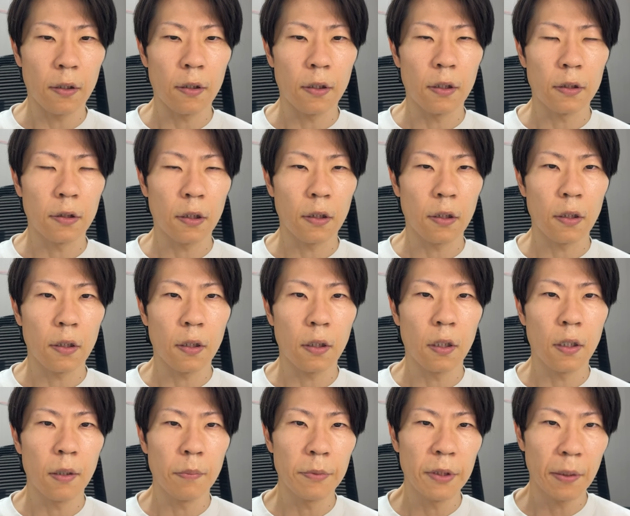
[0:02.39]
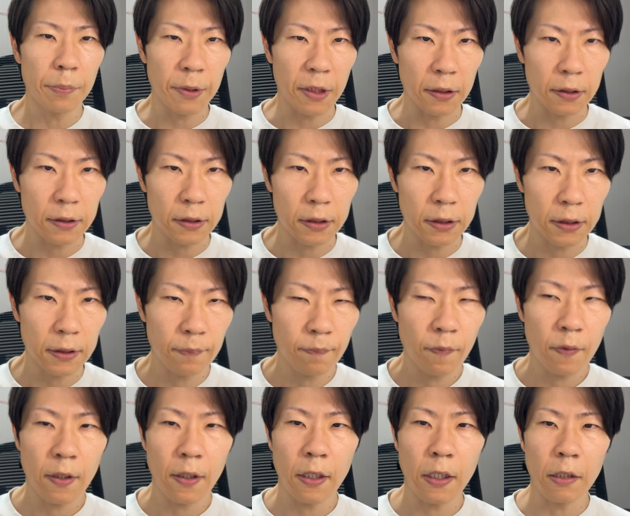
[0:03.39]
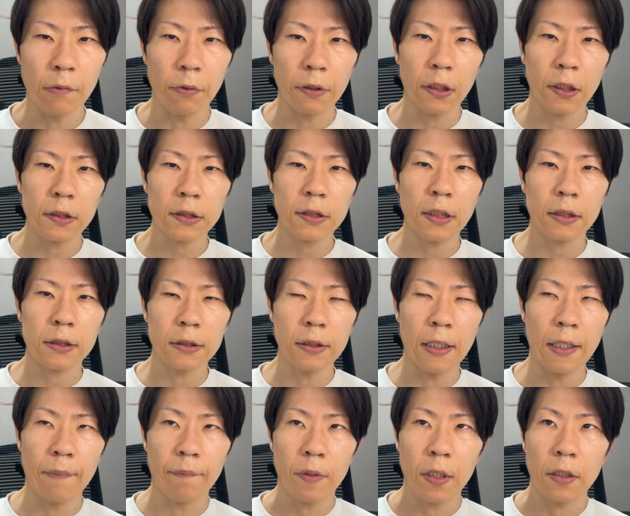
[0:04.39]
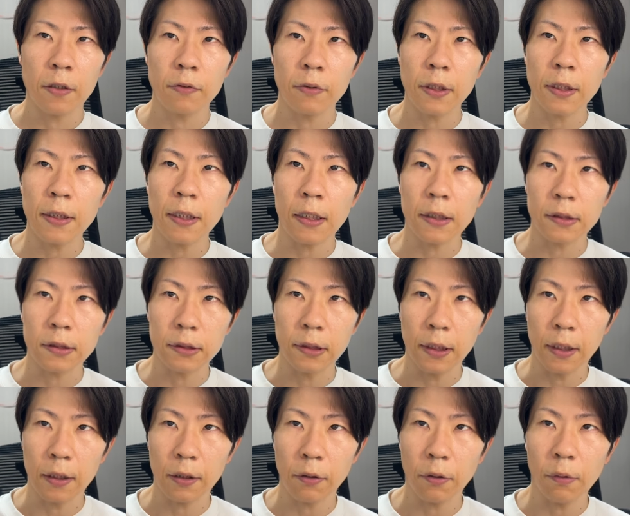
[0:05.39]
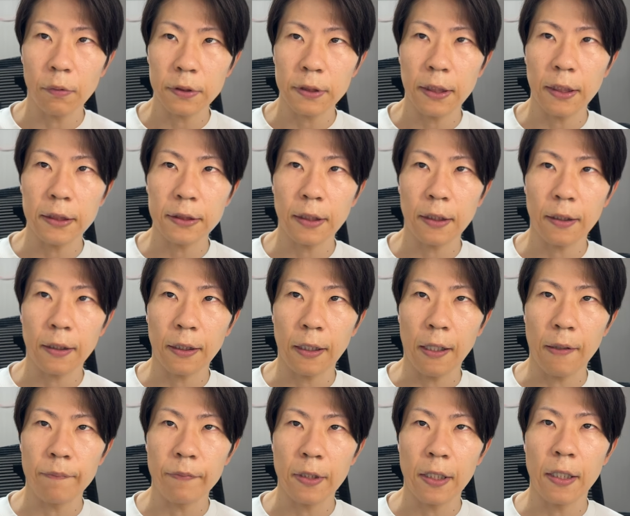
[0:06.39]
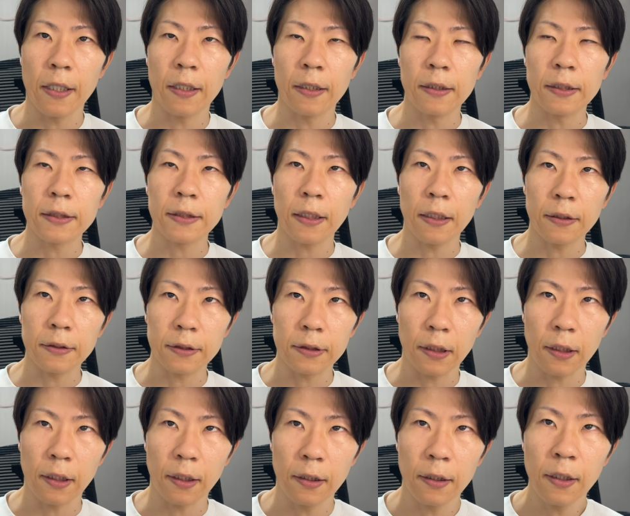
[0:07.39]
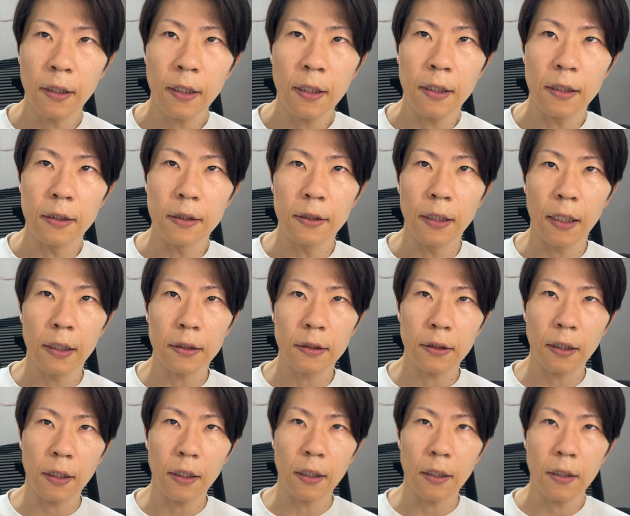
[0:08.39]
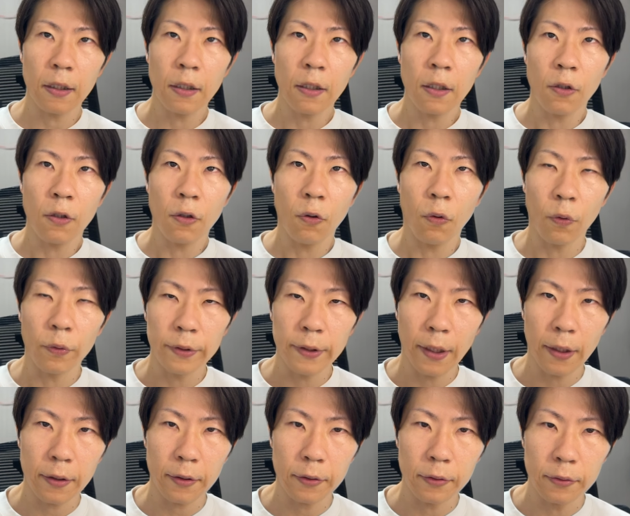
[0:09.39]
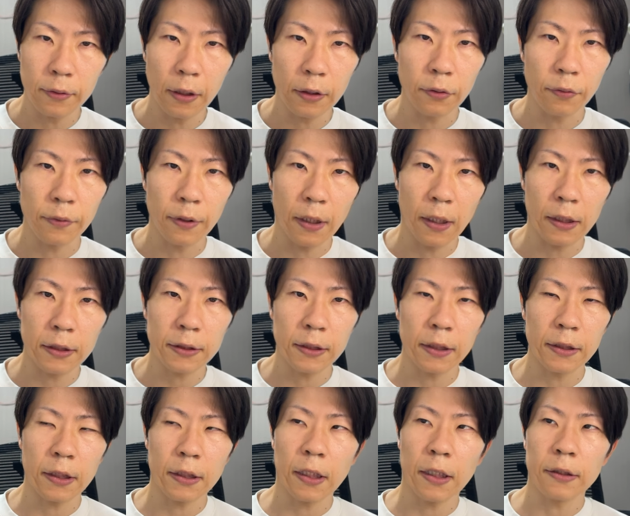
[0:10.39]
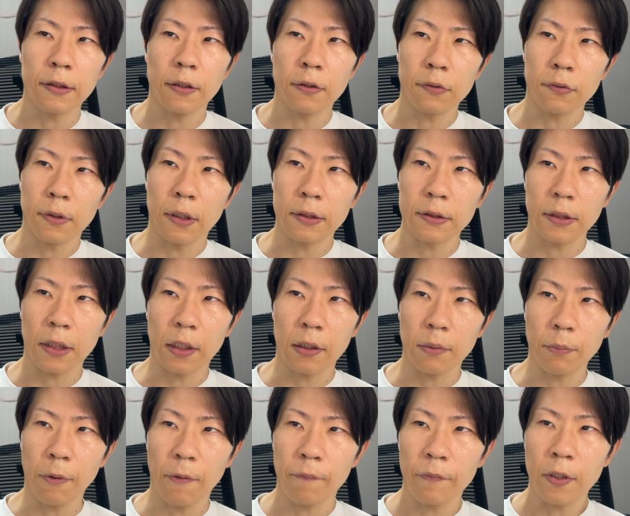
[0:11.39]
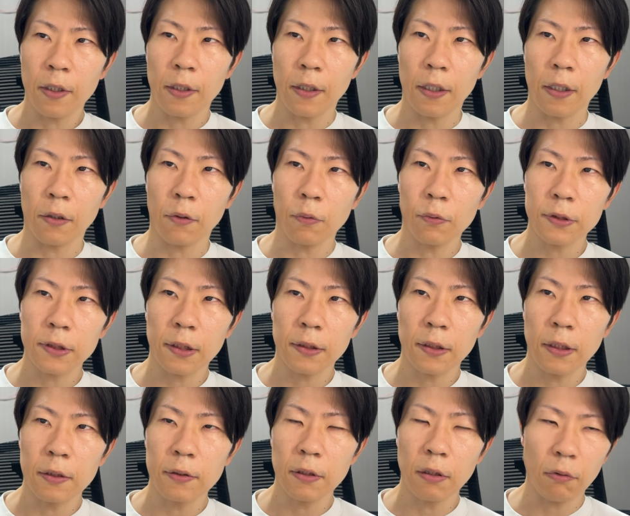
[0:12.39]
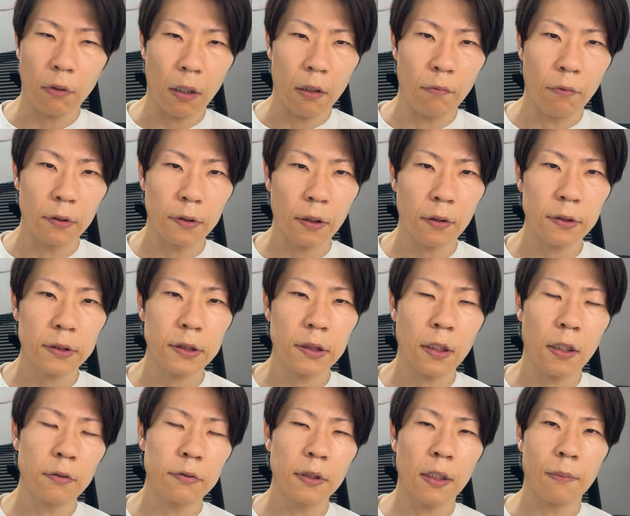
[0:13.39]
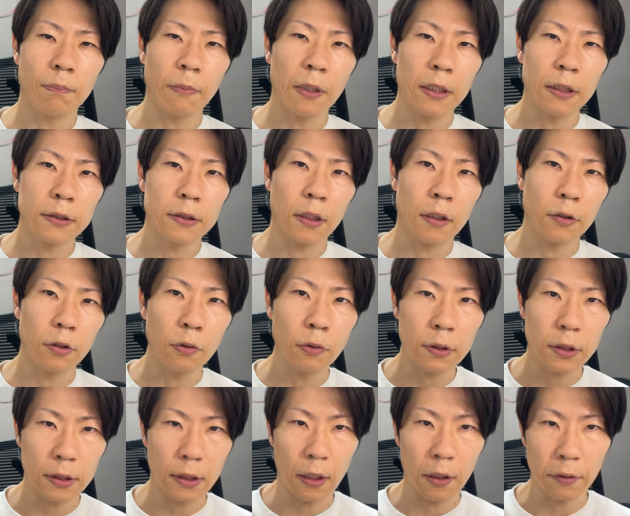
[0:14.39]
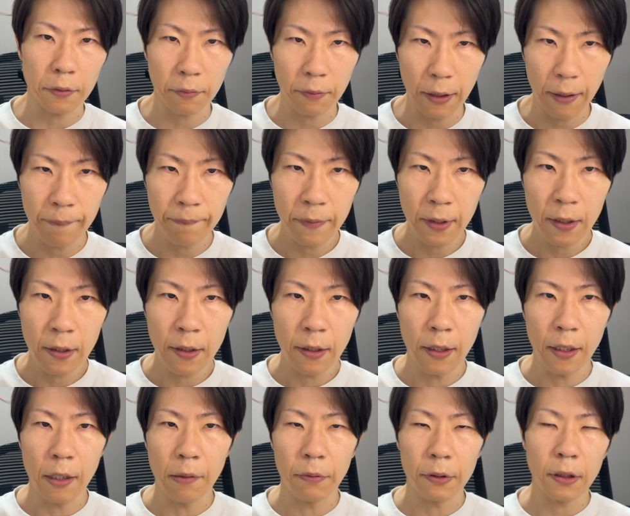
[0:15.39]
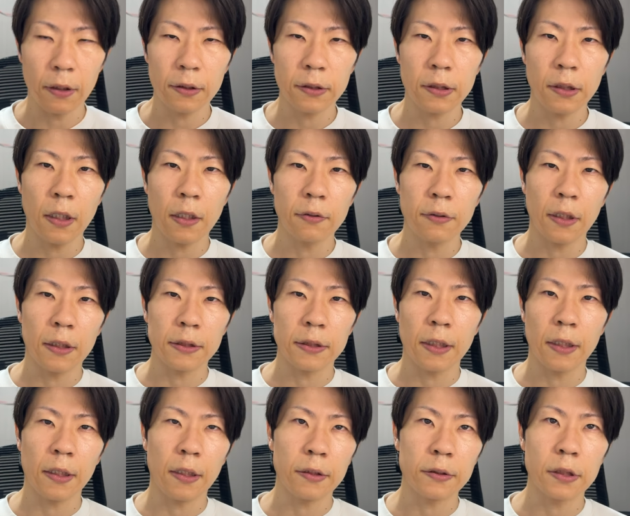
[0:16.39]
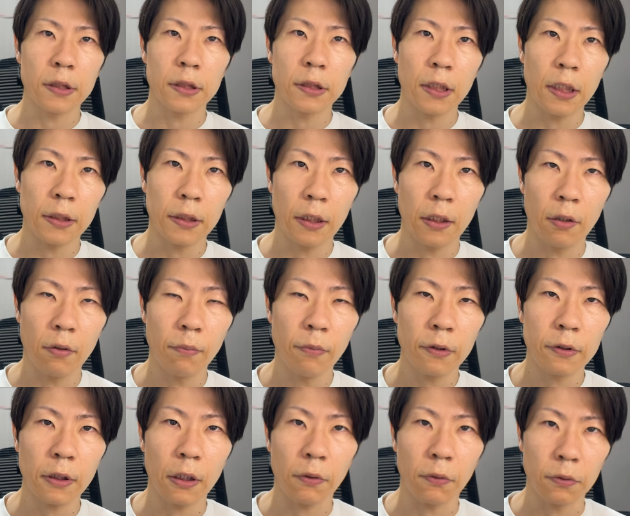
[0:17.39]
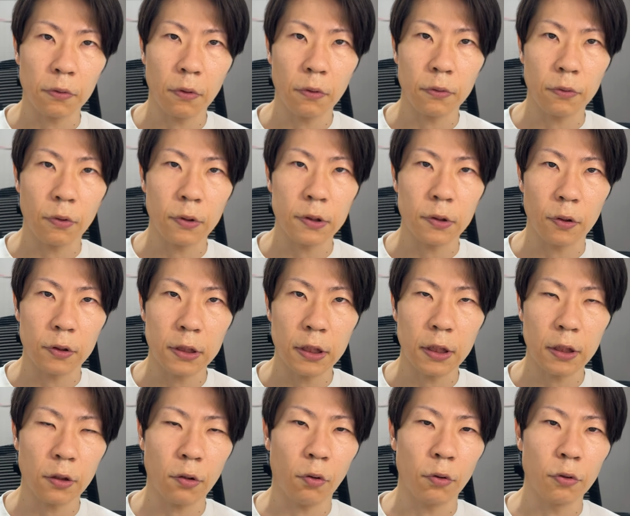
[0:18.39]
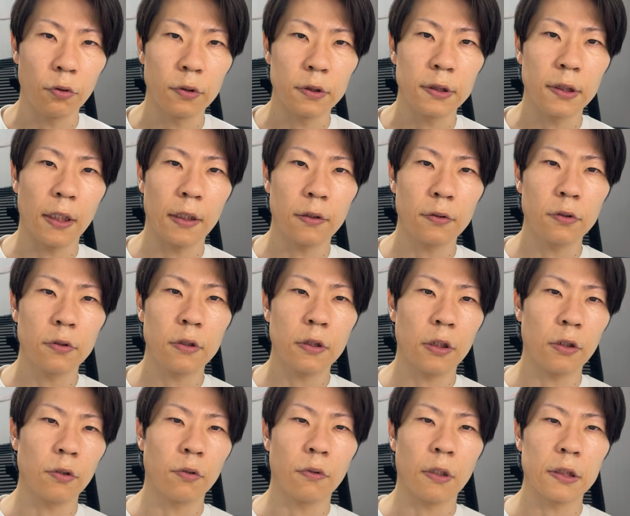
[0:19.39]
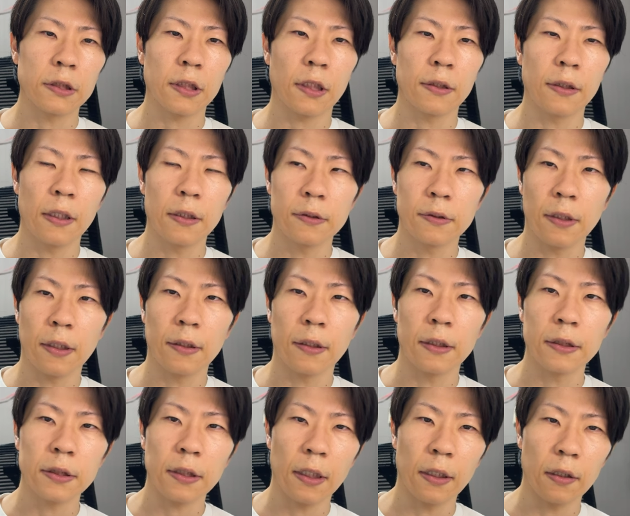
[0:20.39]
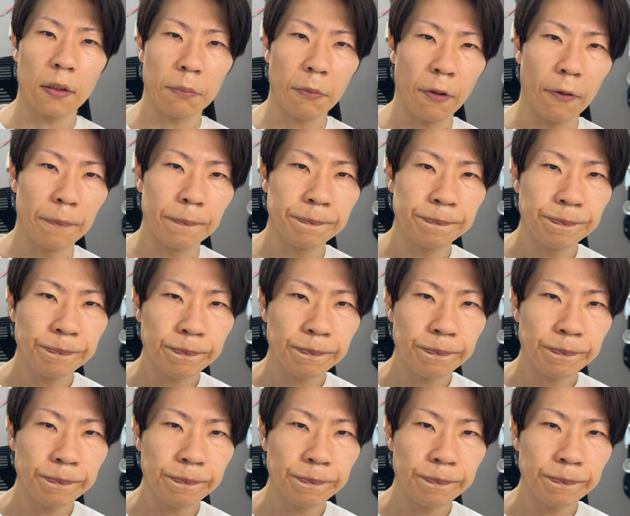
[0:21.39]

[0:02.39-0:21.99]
えー、田中みやびです、えー、私ですね、フリーランスで構成作家、えー、リサーチャー、ライター、翻訳などをやらせていただいているんですけれども、えこのチャンネルでは私が普段目にしたニュースであるとか、え私が普段生活していて思ったことを年々共有していくっていうようなチャンネルなんですけれども、